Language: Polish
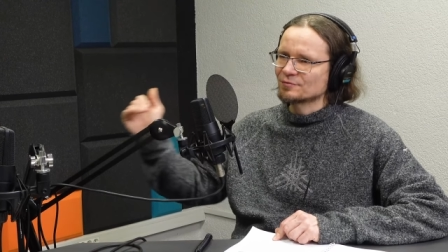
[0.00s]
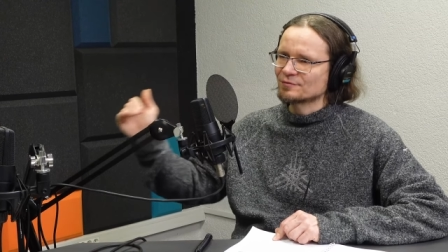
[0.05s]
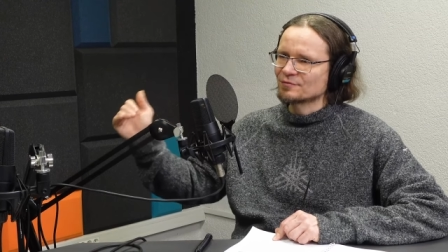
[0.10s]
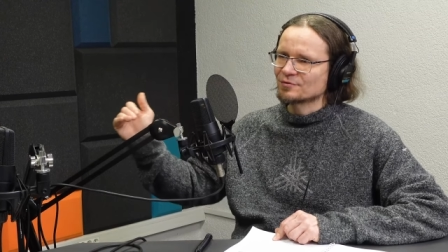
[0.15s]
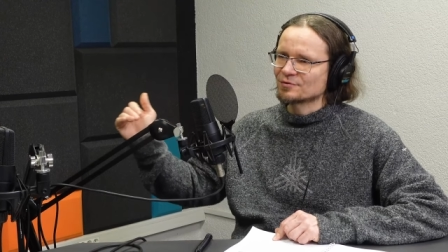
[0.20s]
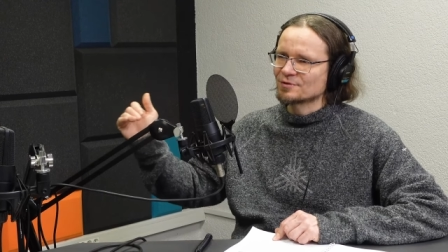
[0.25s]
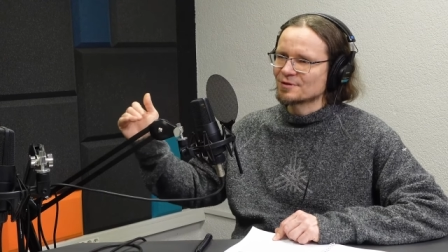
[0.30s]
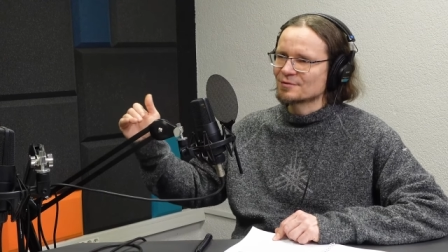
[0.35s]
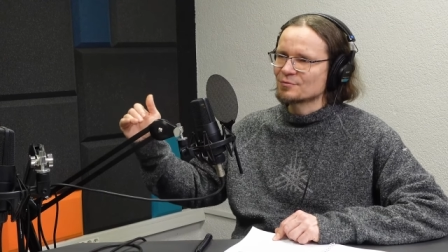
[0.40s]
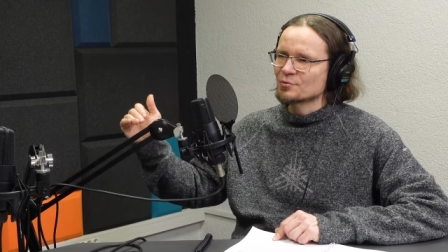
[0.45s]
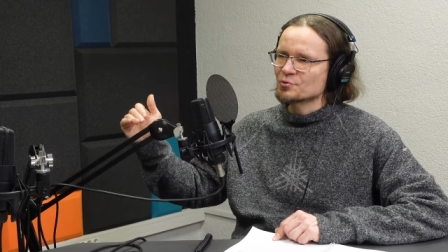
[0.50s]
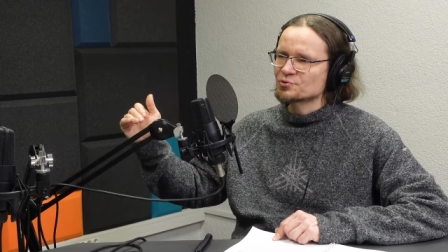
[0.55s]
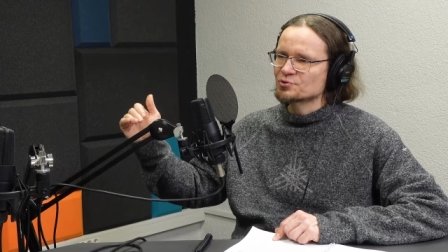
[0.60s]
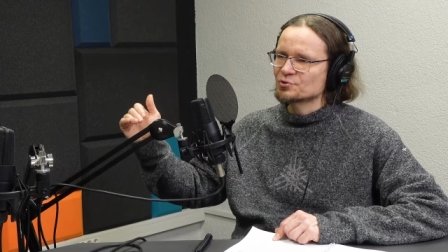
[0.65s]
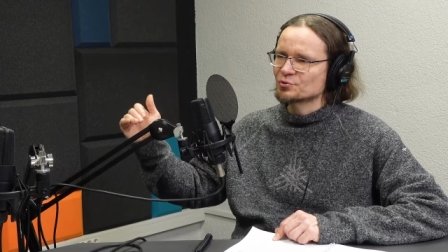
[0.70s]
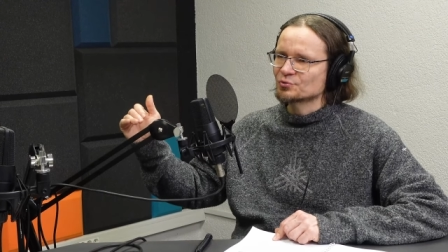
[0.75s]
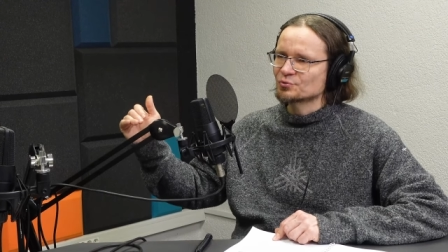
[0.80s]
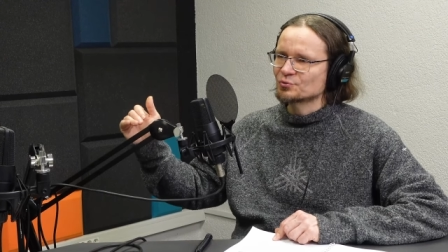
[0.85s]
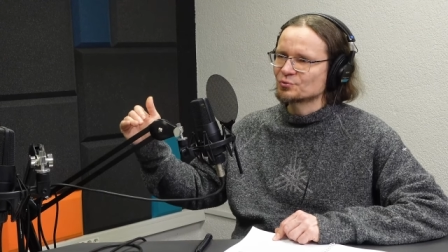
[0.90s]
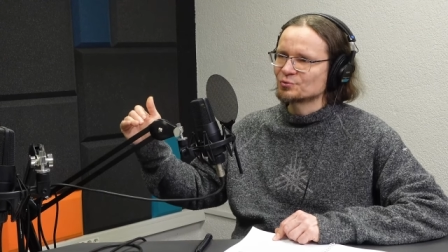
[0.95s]
w odległości
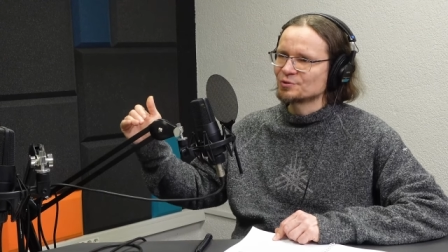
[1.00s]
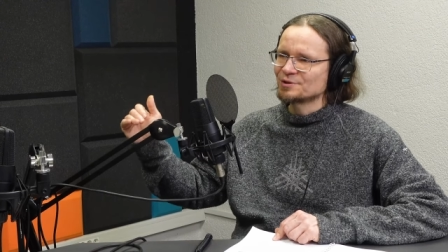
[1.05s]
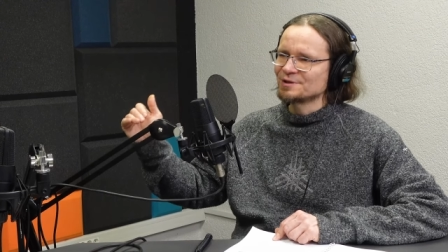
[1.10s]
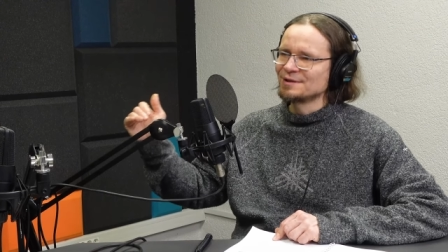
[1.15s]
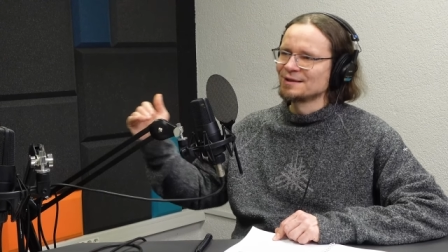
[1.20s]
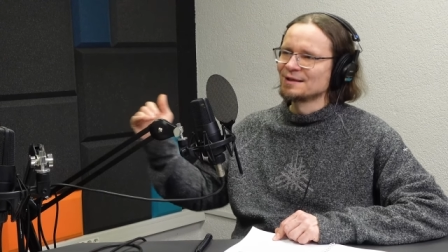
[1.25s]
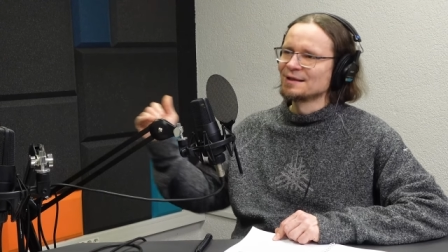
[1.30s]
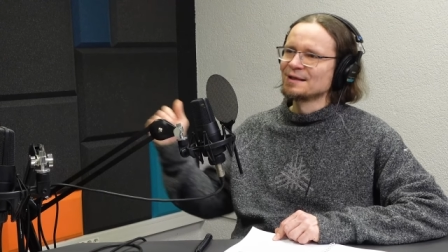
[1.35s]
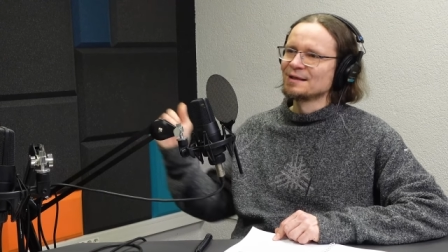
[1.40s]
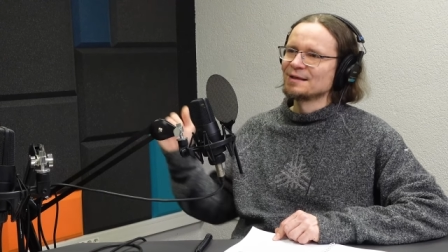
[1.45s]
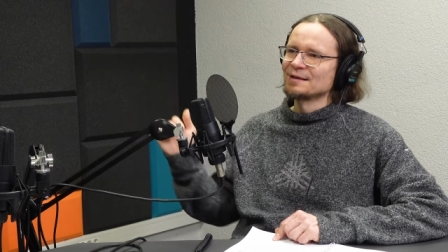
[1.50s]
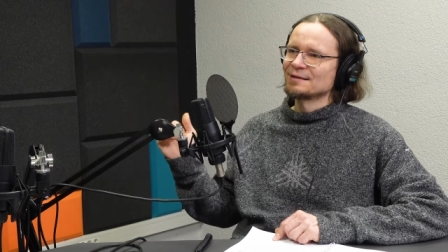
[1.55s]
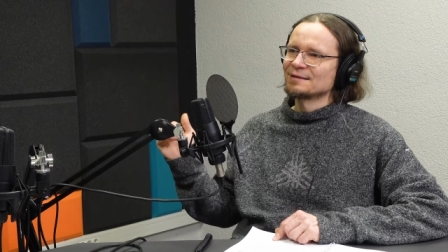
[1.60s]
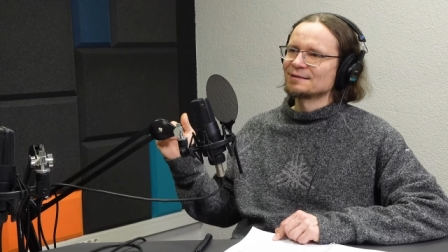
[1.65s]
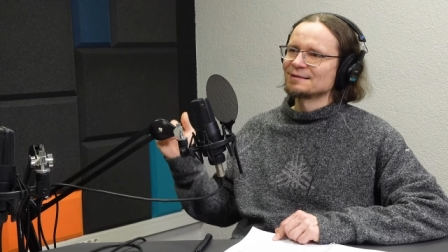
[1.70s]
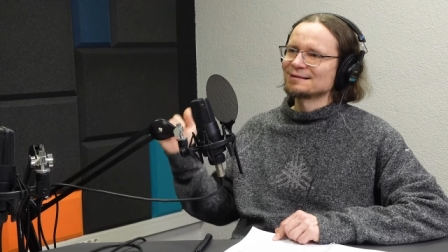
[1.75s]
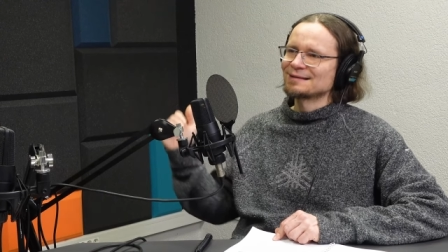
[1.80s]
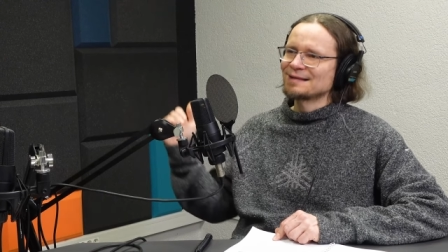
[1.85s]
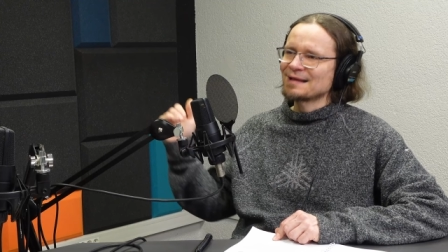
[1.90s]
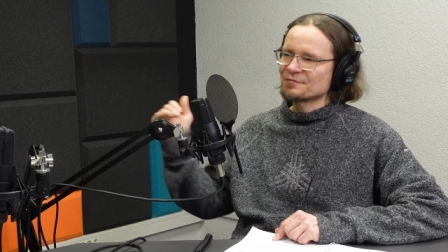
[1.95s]
od uli
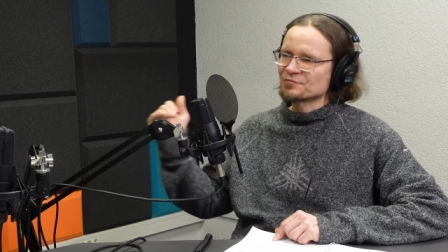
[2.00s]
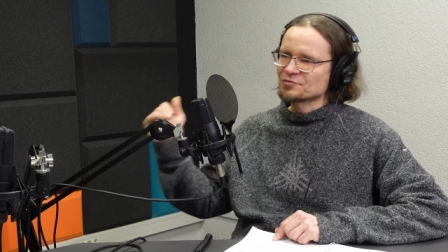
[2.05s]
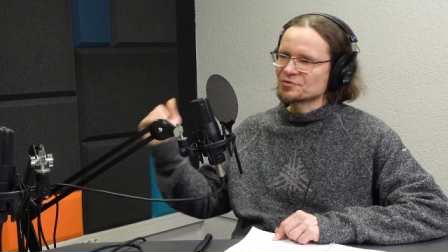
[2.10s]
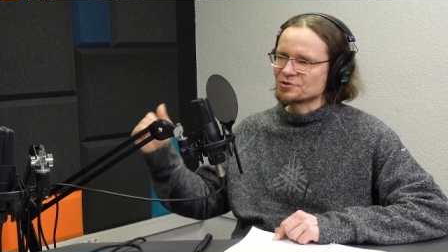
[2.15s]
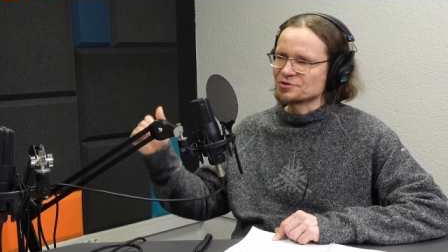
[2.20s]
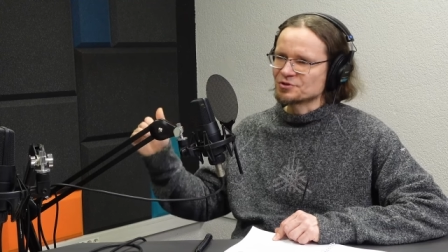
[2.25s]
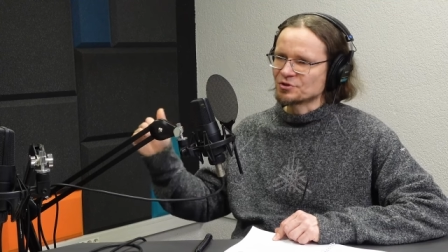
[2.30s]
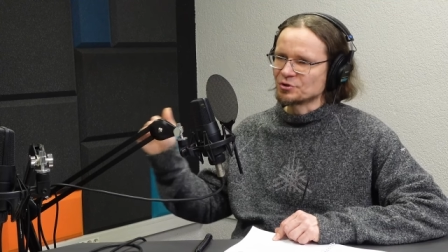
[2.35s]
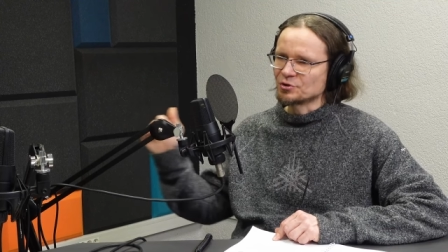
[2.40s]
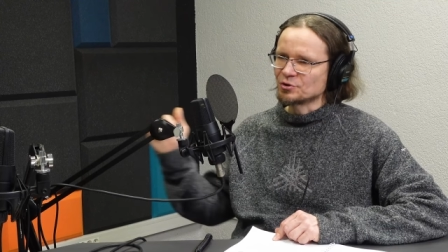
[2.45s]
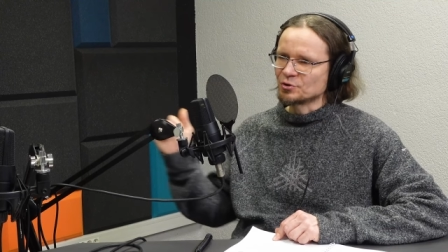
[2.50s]
y, dla wszystkich.